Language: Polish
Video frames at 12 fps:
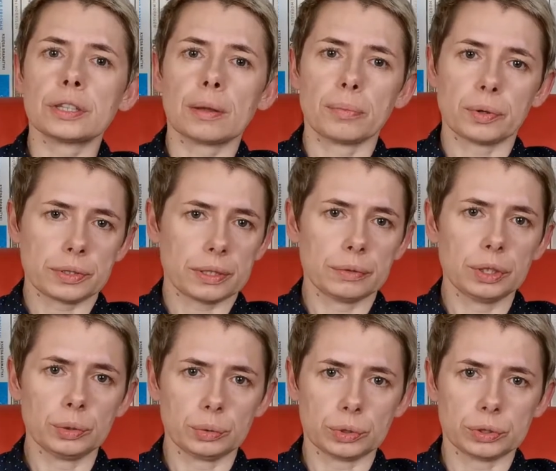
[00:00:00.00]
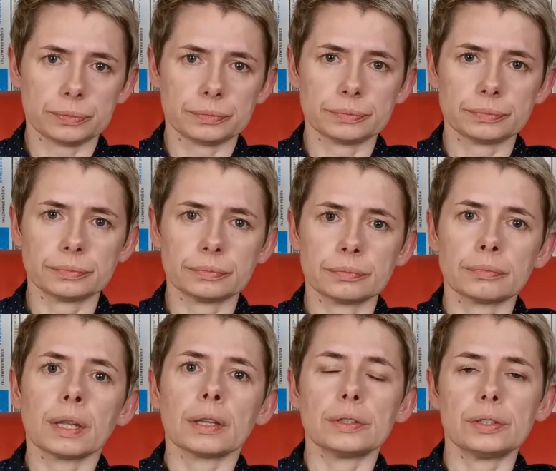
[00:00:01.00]
Czytam, bo chcę i już.
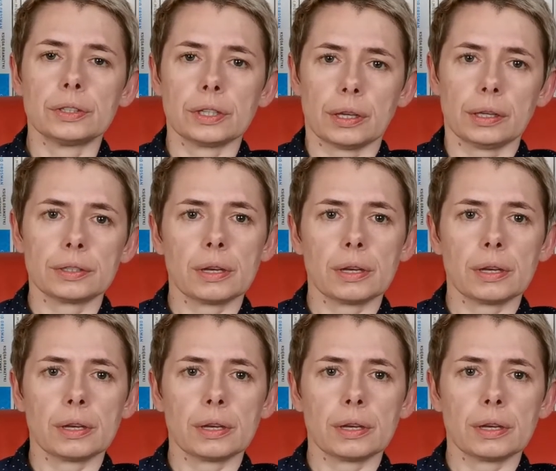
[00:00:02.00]
Dzisiaj